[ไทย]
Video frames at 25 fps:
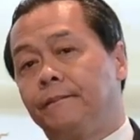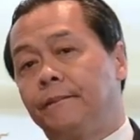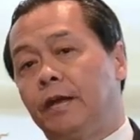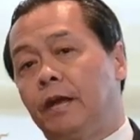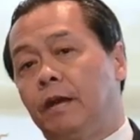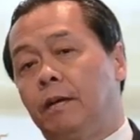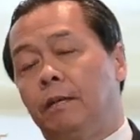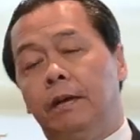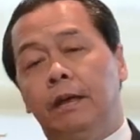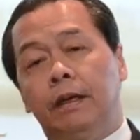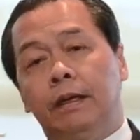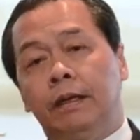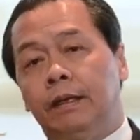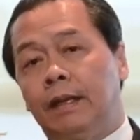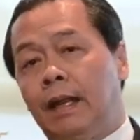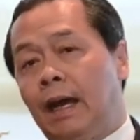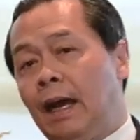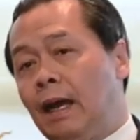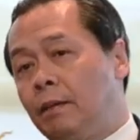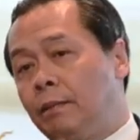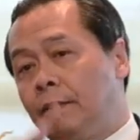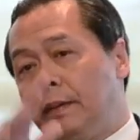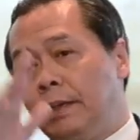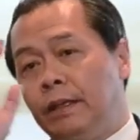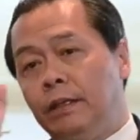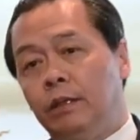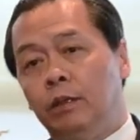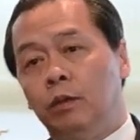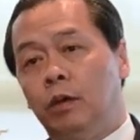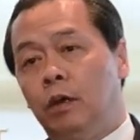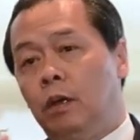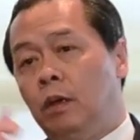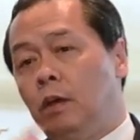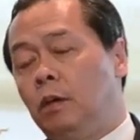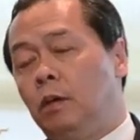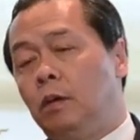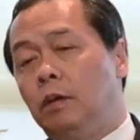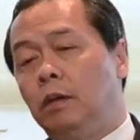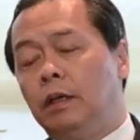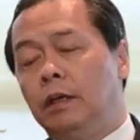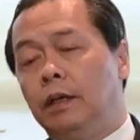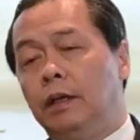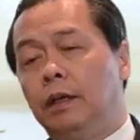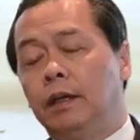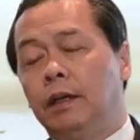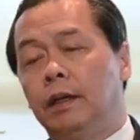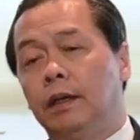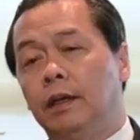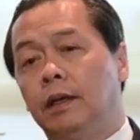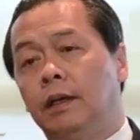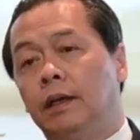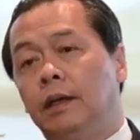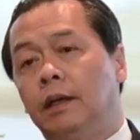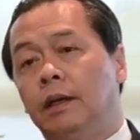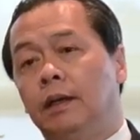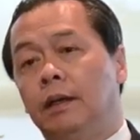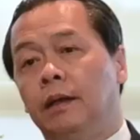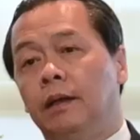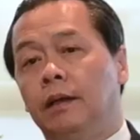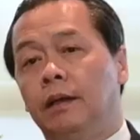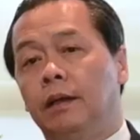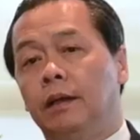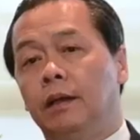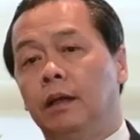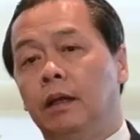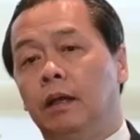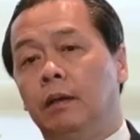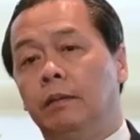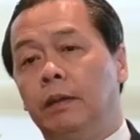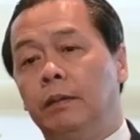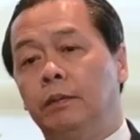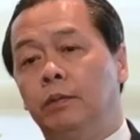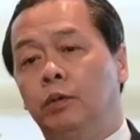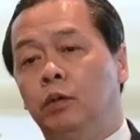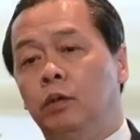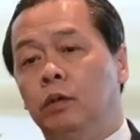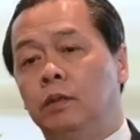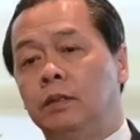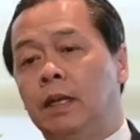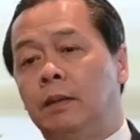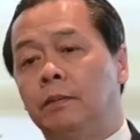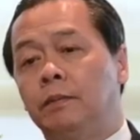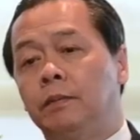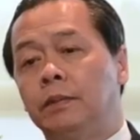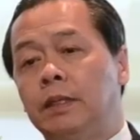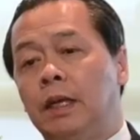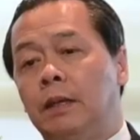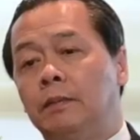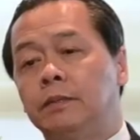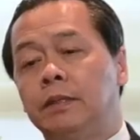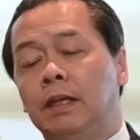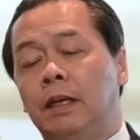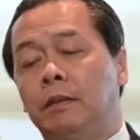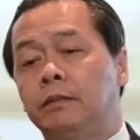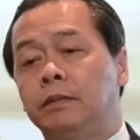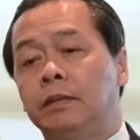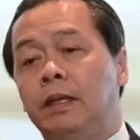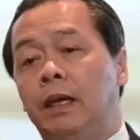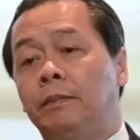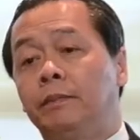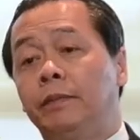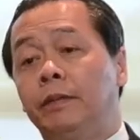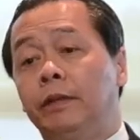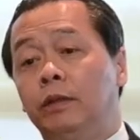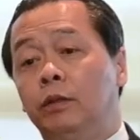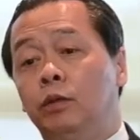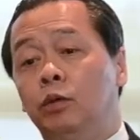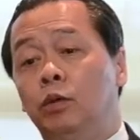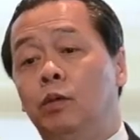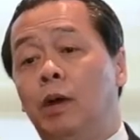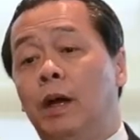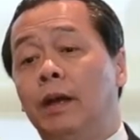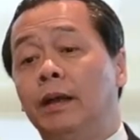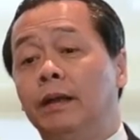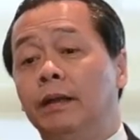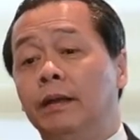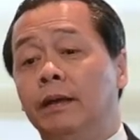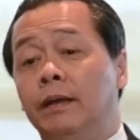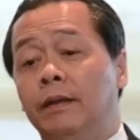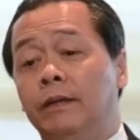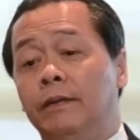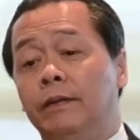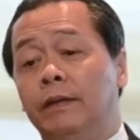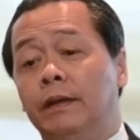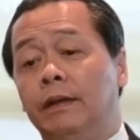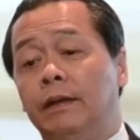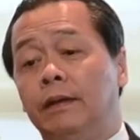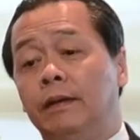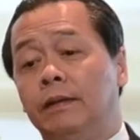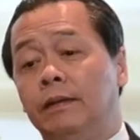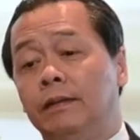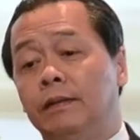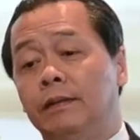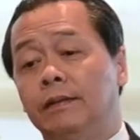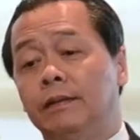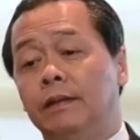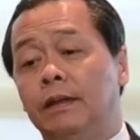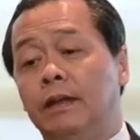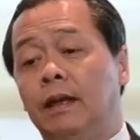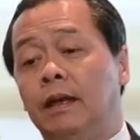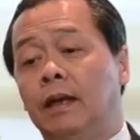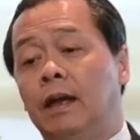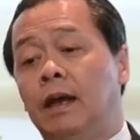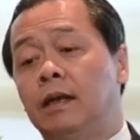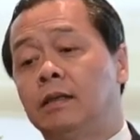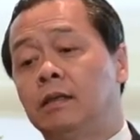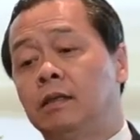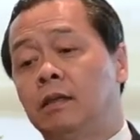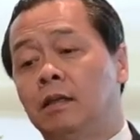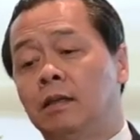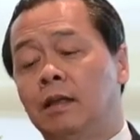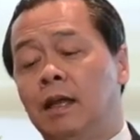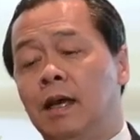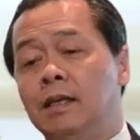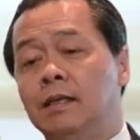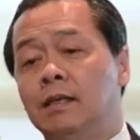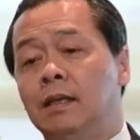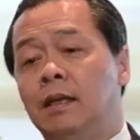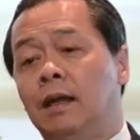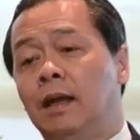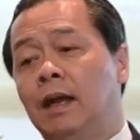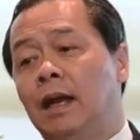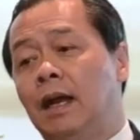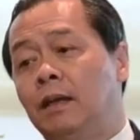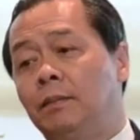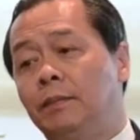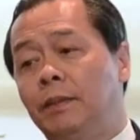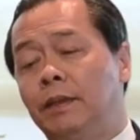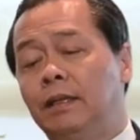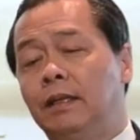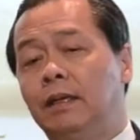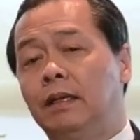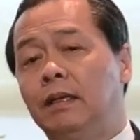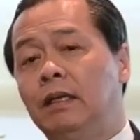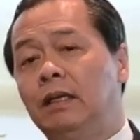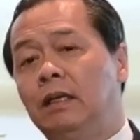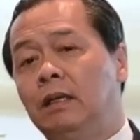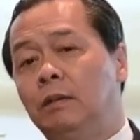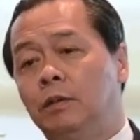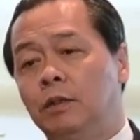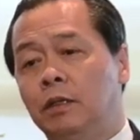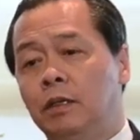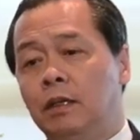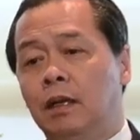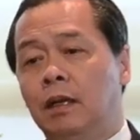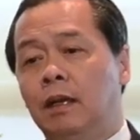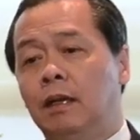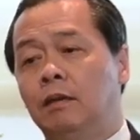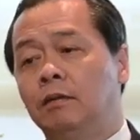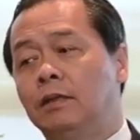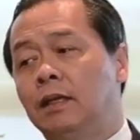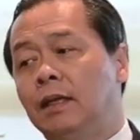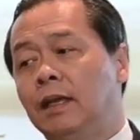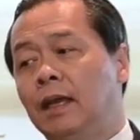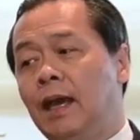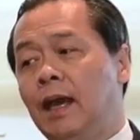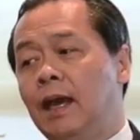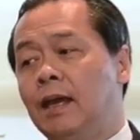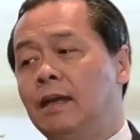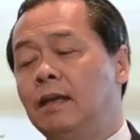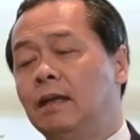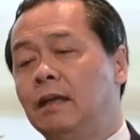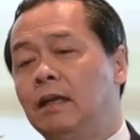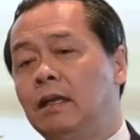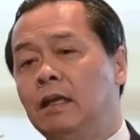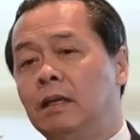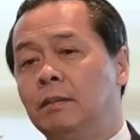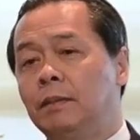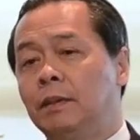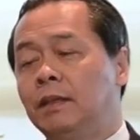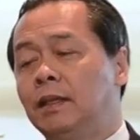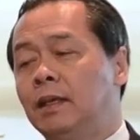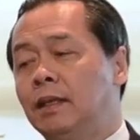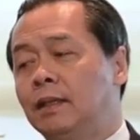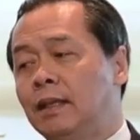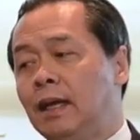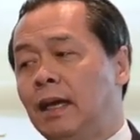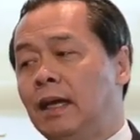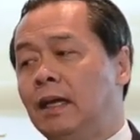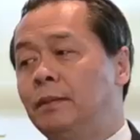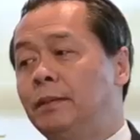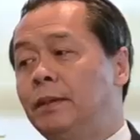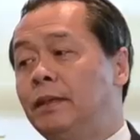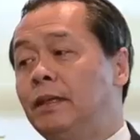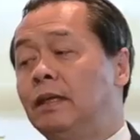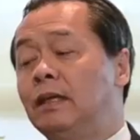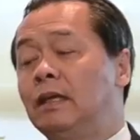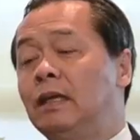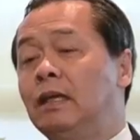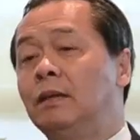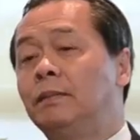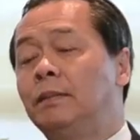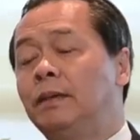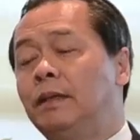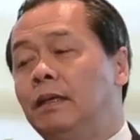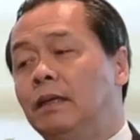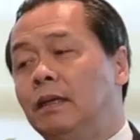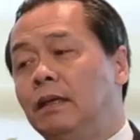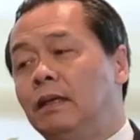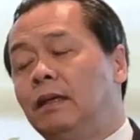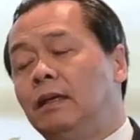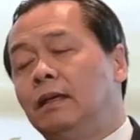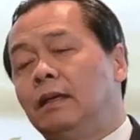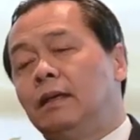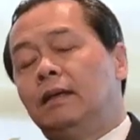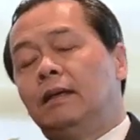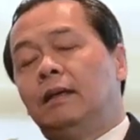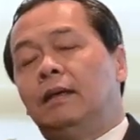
ก็เดินทางไปทั่วโลกเลยก็ไปพูดซ้ำๆๆ ๆ ทุกวันเนื้อว่าธนาคารกรุงไทยสถานการณ์เป็นอย่างนี้ เพราะฉะนั้นเราจะแก้อย่างนี้ ประเทศไทยเป็นอย่างนี้เป็นอย่างนี้